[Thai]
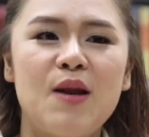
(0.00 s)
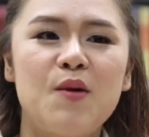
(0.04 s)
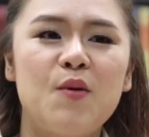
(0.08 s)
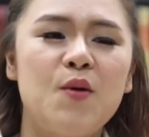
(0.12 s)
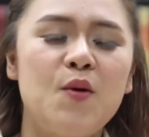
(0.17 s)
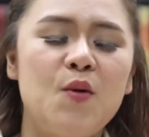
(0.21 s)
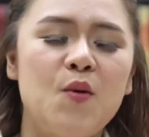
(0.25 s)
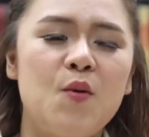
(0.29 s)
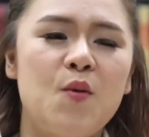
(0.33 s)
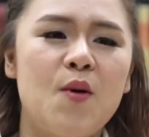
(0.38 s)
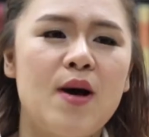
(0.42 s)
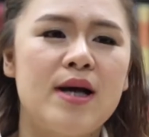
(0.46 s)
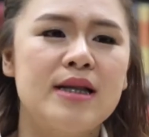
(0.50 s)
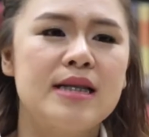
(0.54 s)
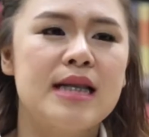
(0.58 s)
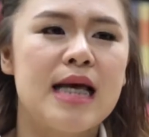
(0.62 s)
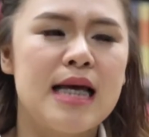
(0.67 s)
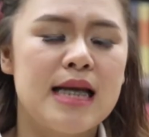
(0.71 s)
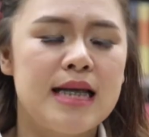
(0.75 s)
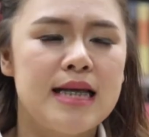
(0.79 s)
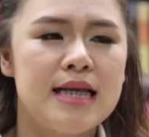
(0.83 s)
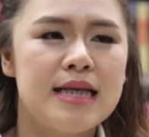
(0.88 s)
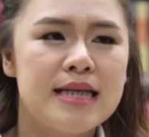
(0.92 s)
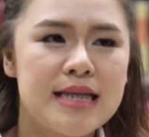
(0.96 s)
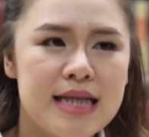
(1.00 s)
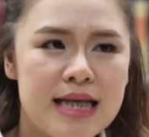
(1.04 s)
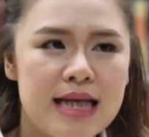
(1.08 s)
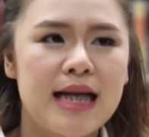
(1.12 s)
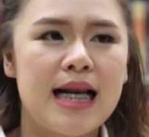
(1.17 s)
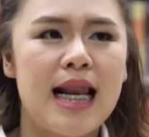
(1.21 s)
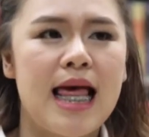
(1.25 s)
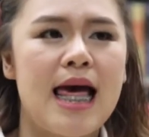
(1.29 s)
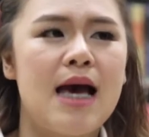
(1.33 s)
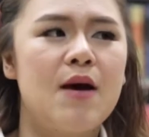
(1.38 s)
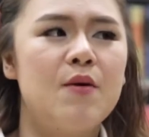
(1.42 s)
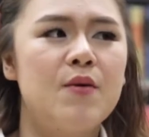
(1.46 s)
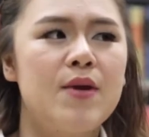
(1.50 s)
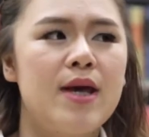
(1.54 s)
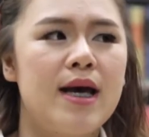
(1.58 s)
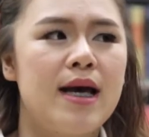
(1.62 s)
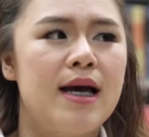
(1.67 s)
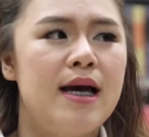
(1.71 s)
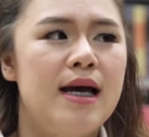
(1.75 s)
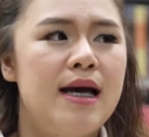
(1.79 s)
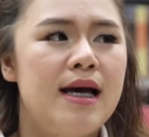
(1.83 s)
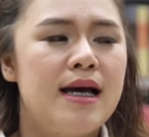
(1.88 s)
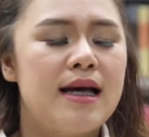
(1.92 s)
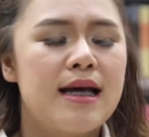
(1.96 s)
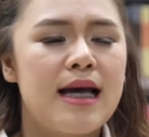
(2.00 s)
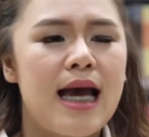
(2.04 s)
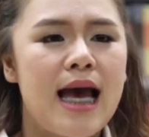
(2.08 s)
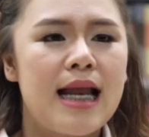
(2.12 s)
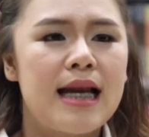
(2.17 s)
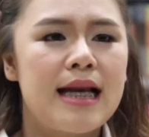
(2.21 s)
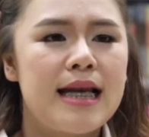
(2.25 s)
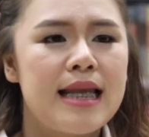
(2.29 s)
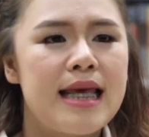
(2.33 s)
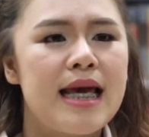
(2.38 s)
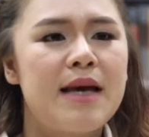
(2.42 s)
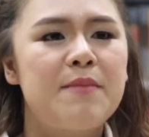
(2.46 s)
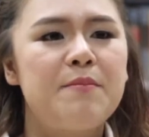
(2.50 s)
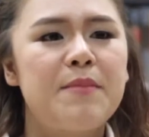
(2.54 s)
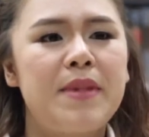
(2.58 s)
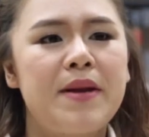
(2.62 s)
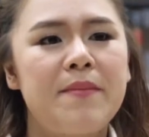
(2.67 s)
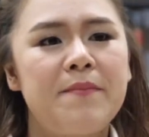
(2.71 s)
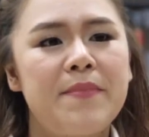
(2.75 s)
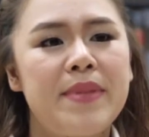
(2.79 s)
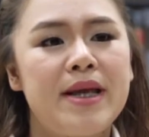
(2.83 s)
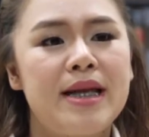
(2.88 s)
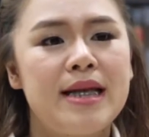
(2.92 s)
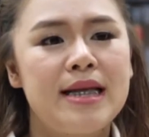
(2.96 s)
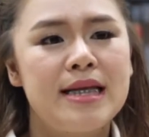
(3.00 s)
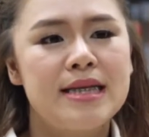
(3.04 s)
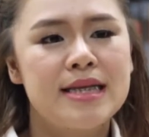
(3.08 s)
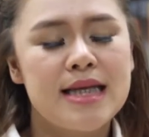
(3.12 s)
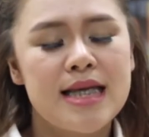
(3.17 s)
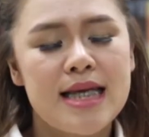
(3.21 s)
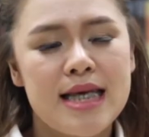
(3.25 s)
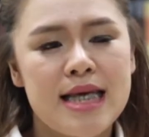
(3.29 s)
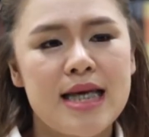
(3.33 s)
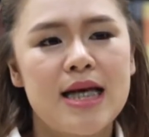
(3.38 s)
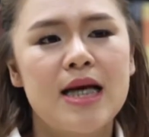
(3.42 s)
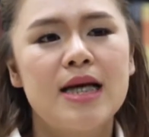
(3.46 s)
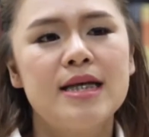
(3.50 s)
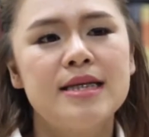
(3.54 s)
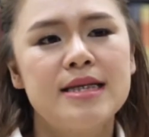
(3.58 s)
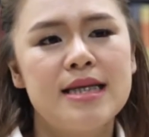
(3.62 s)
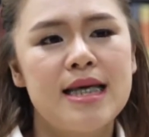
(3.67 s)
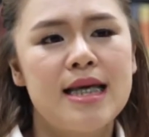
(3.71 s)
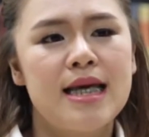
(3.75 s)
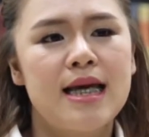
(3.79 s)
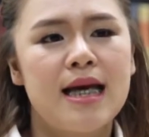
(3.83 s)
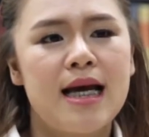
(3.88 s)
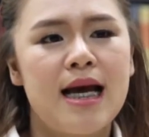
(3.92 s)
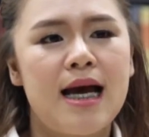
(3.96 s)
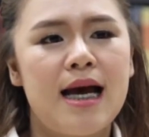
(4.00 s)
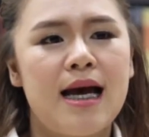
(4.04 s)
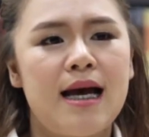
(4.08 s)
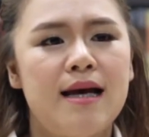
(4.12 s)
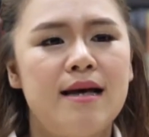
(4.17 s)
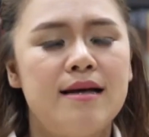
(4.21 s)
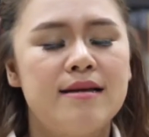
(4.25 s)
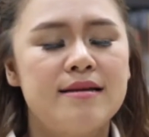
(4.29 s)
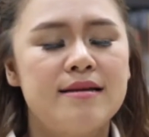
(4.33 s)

รณ์ล้วนๆ แต่ที่จริงแล้วเนี่ยการเรียนมันเป็นทฤษฎีก็จริงค่ะ